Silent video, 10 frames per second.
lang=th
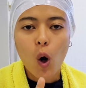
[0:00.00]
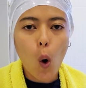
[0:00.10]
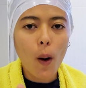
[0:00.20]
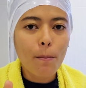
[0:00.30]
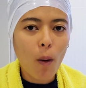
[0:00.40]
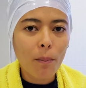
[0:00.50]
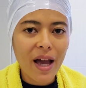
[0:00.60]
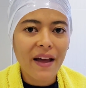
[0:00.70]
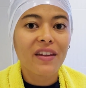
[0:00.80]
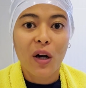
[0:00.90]
คนผม
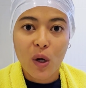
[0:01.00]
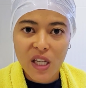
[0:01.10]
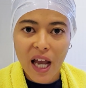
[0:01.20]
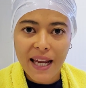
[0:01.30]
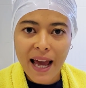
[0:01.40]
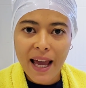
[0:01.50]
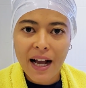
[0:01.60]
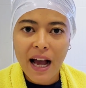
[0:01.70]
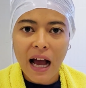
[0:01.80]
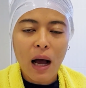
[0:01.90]
ดัดก็ใช้ได้
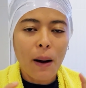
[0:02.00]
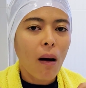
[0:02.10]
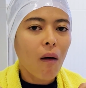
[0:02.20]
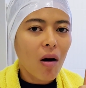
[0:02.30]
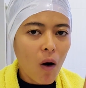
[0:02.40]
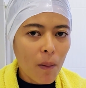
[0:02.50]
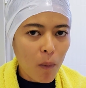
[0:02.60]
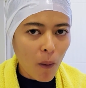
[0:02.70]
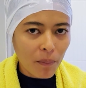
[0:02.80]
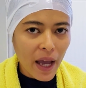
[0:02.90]
ค่ะ เพราะว่าคน
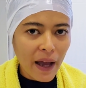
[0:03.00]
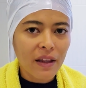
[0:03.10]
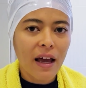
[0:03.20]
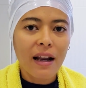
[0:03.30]
ผมดัด